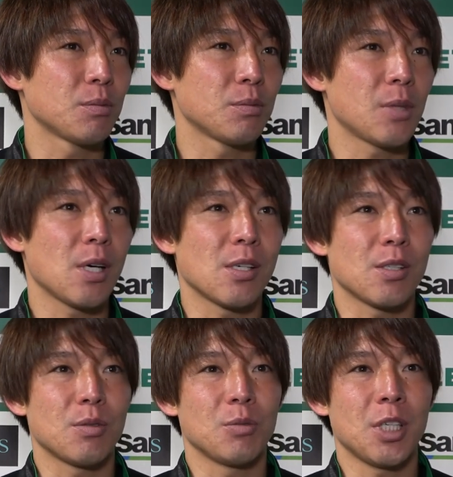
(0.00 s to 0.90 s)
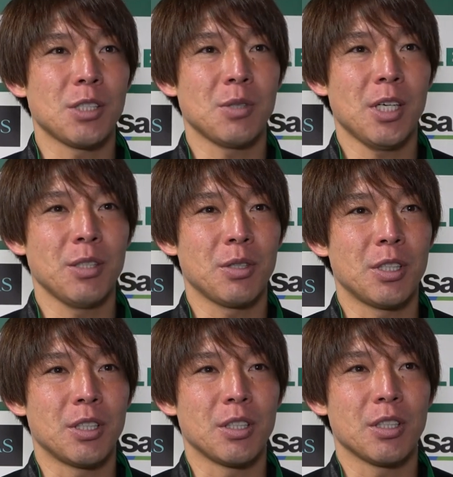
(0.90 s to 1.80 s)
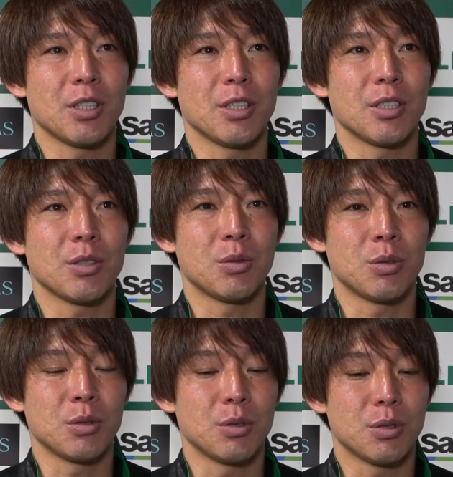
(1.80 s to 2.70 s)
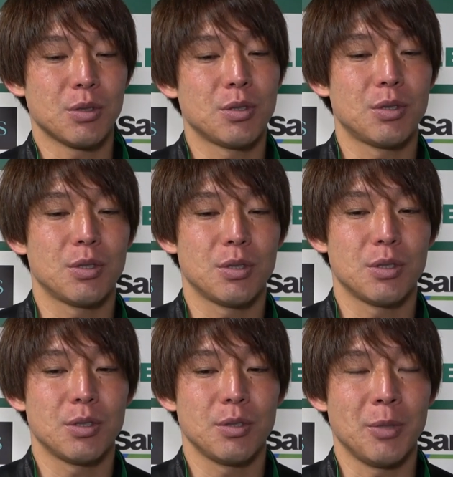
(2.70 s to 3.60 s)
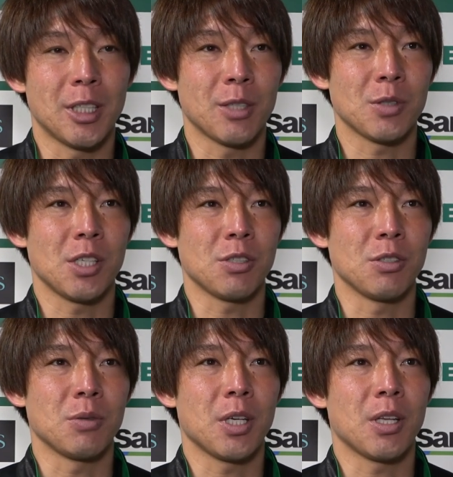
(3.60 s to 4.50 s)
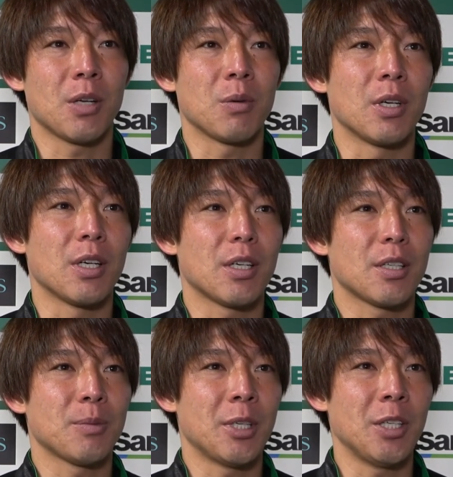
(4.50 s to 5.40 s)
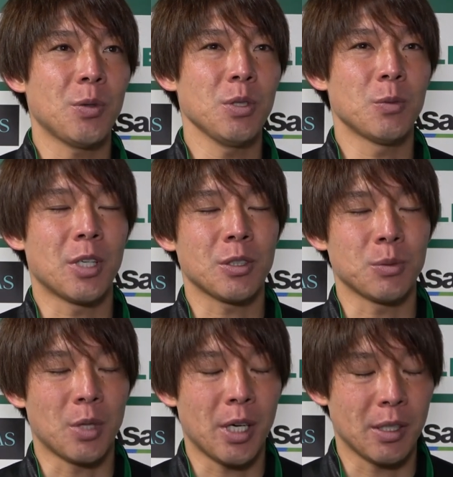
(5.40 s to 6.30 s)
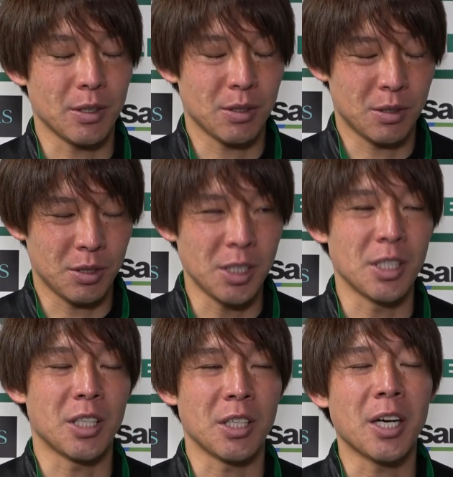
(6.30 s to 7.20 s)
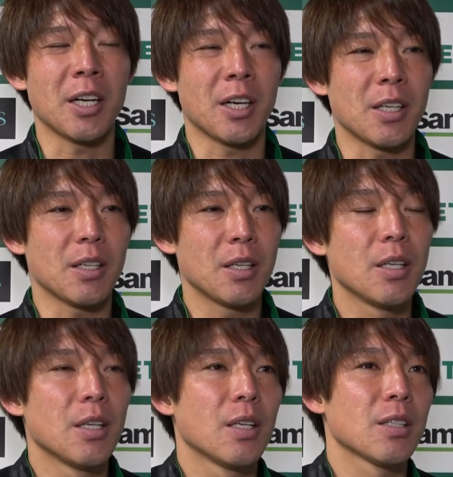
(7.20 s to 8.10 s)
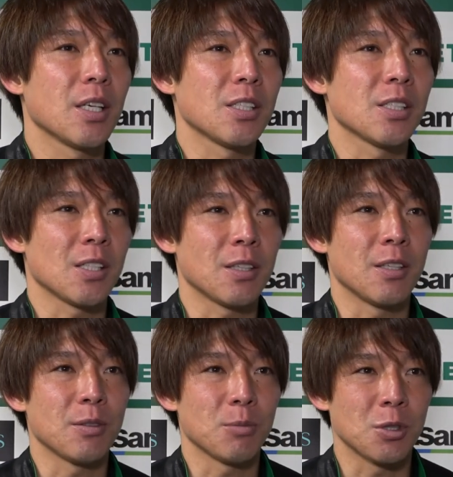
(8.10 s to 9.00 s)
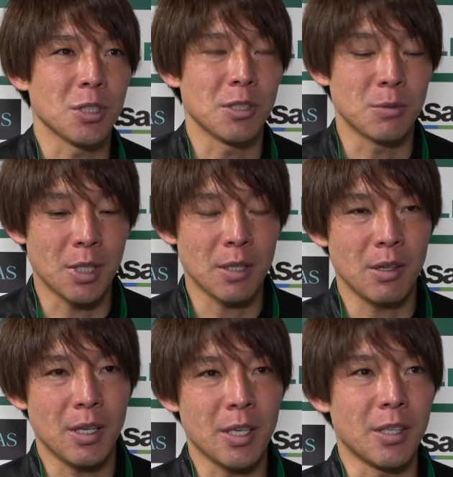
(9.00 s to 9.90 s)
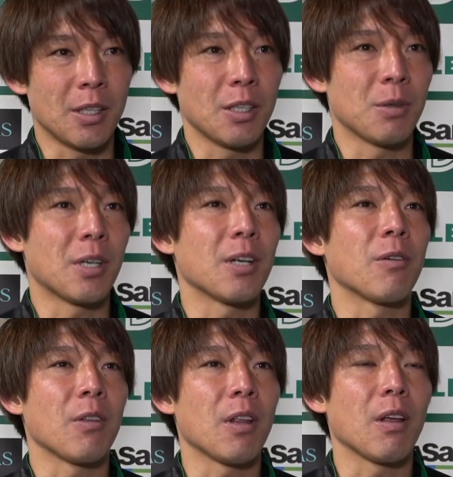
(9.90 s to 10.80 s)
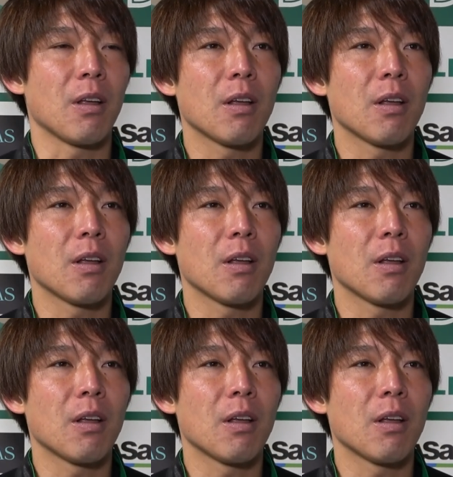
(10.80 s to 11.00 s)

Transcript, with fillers: うんまあ、昔若い時にこうベテランの選手に言われたのが、まあ、良くも悪くも次に切り替えが大切だってもう次に向かって何ができるかなので、